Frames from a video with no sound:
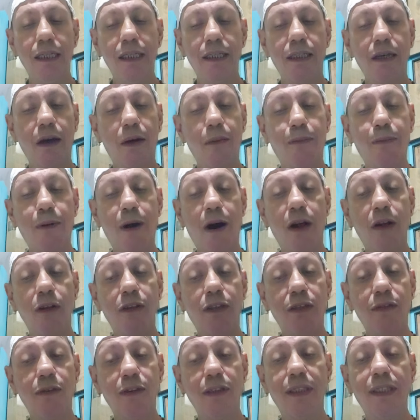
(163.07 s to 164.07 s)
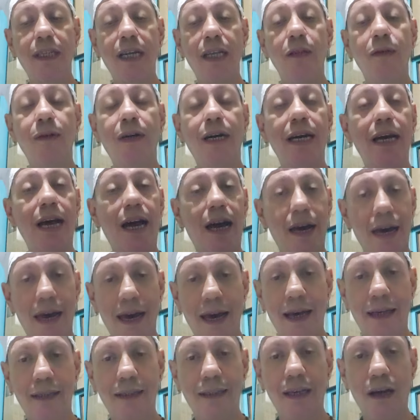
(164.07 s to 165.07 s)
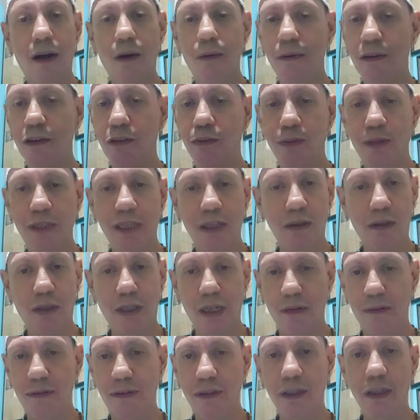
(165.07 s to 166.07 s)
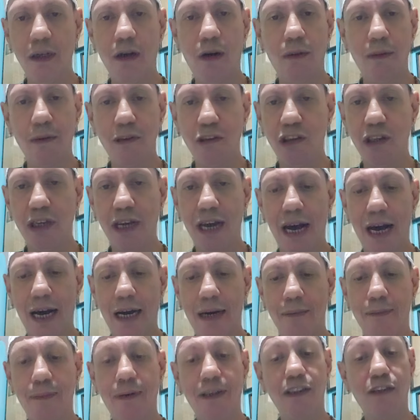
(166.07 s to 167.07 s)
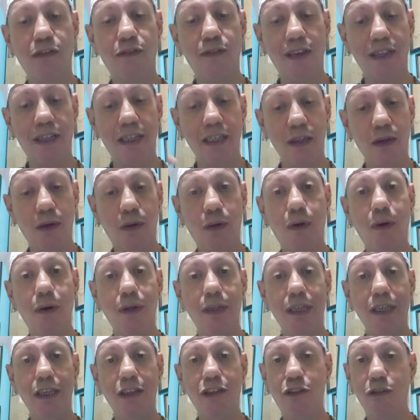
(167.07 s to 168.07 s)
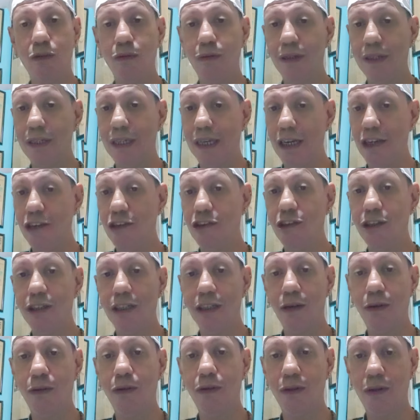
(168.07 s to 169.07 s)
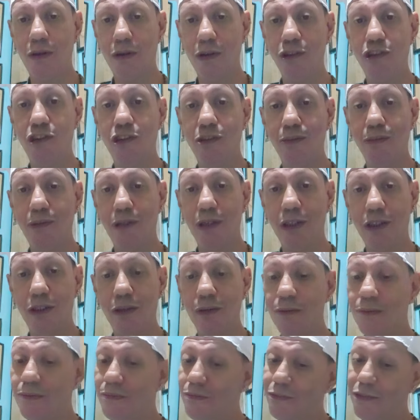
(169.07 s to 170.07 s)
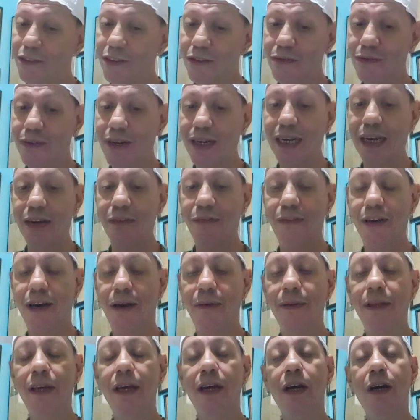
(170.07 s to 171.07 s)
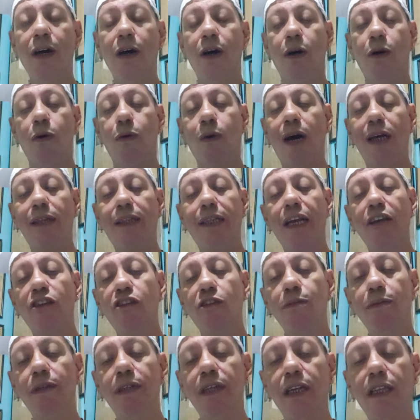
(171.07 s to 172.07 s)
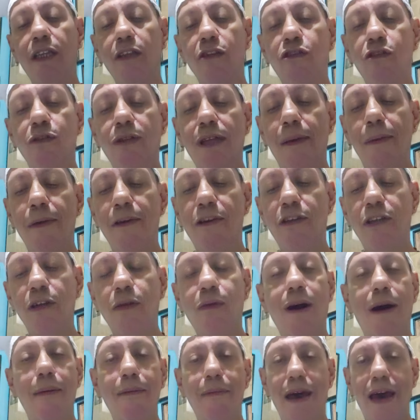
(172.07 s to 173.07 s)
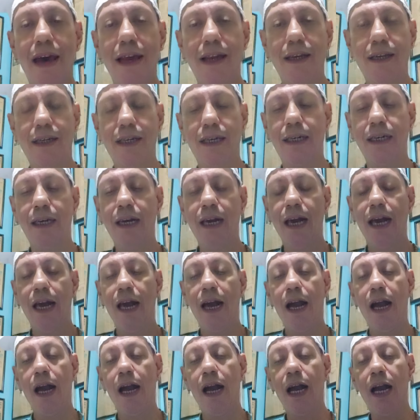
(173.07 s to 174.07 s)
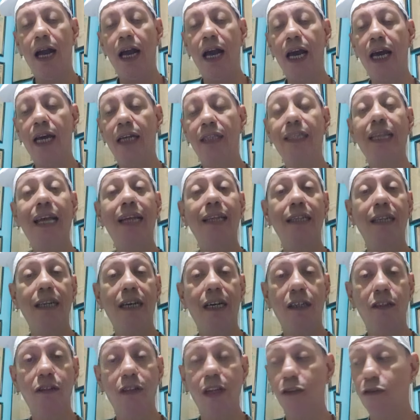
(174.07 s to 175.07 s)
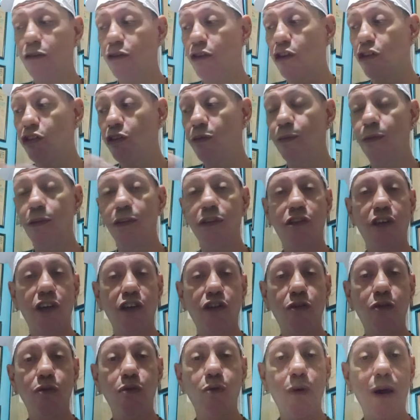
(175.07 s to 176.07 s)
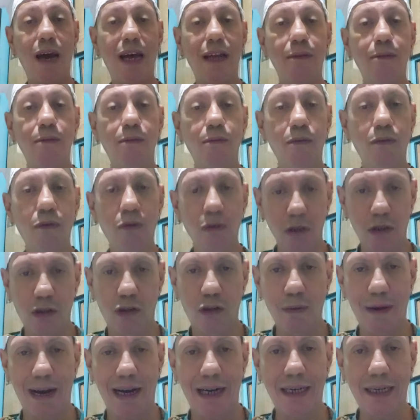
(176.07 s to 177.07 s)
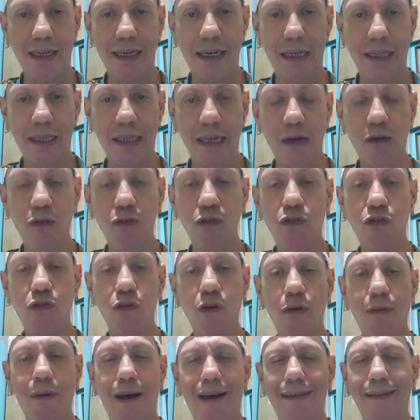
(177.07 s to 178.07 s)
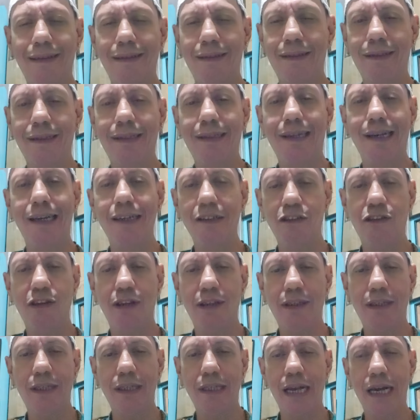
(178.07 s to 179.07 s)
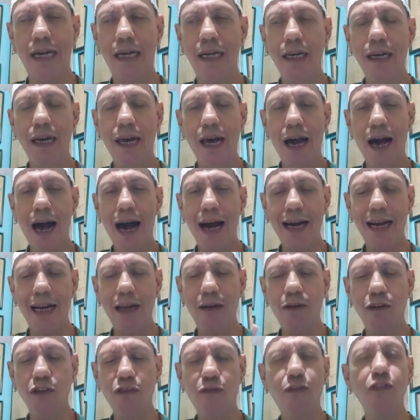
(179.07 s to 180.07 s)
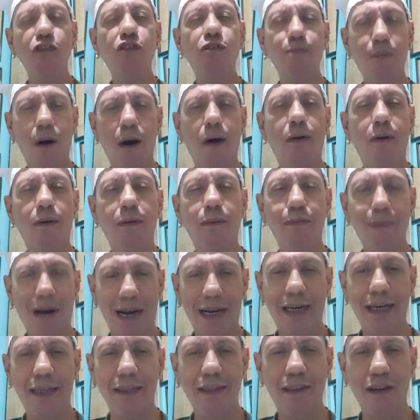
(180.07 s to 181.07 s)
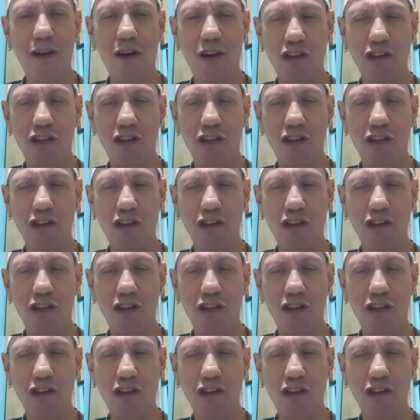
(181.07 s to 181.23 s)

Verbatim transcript: São Paulo, se você não ganhar essa, realmente, porque você não teve realmente garra, mas vem o Corinthians com um grande otimismo. Vai na fé. O Atlético Mineiro, juntamente com o América, é, tá dando dentro do jogo de Búzios, gente, um duelo muito bacana, um jogo bastante assim, né? Aquela coisa de futebol bacana que você